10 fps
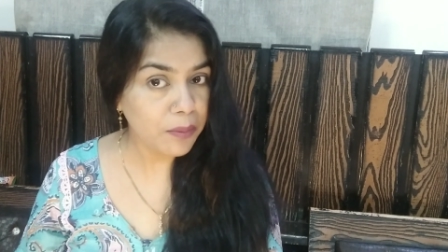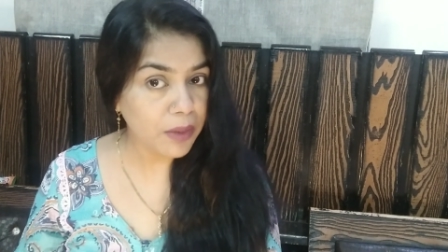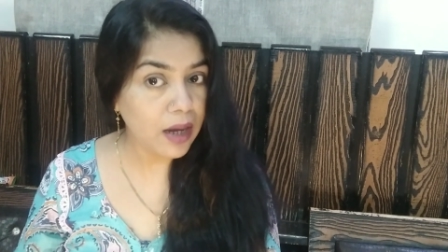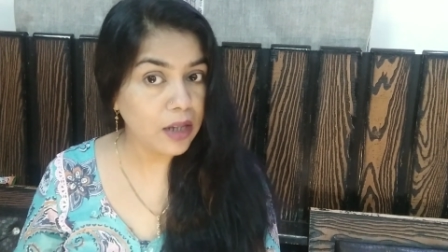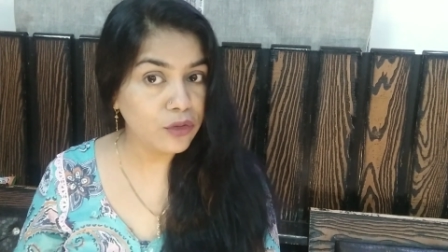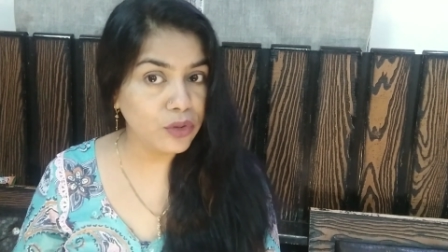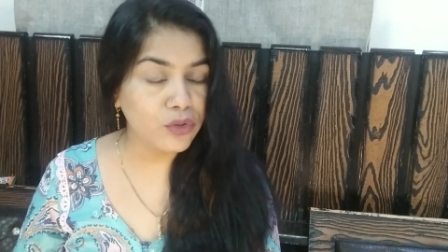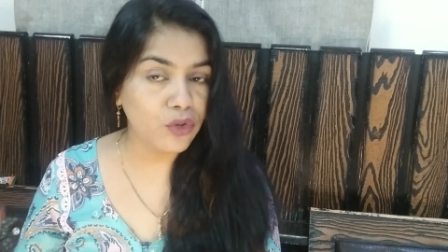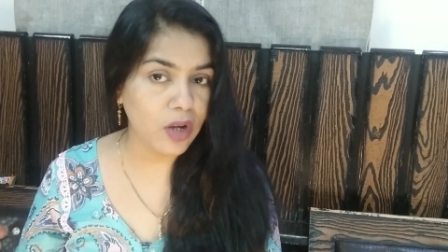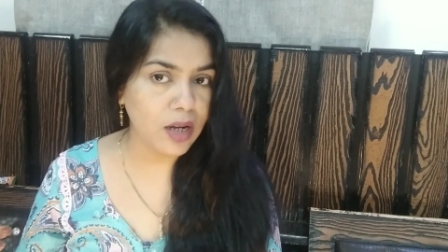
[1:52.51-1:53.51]
बाल जो
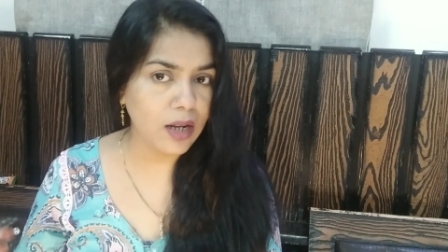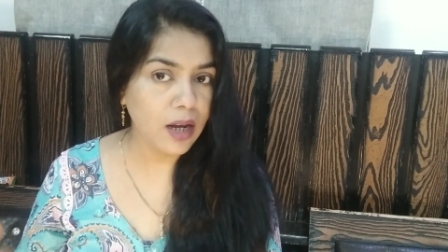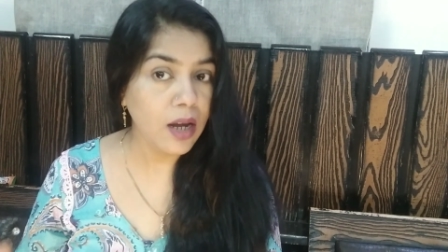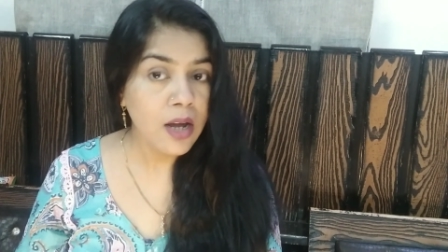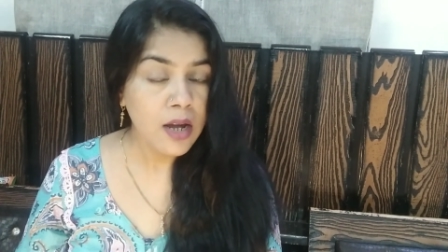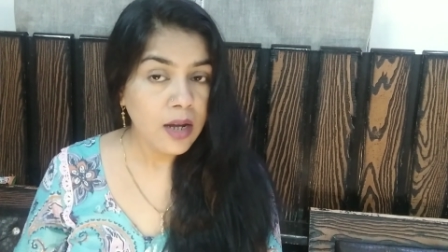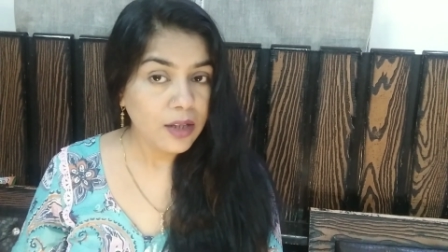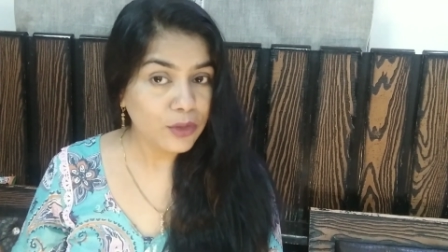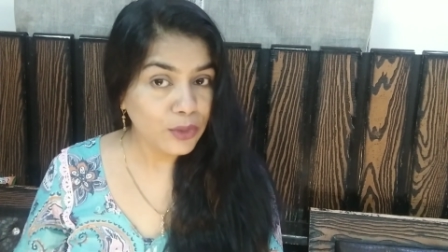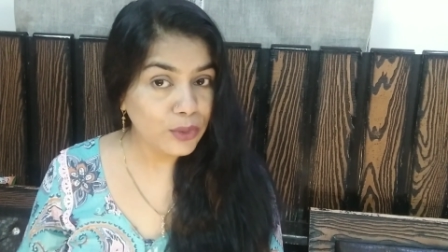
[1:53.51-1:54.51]
स्ट्रेट हैं तो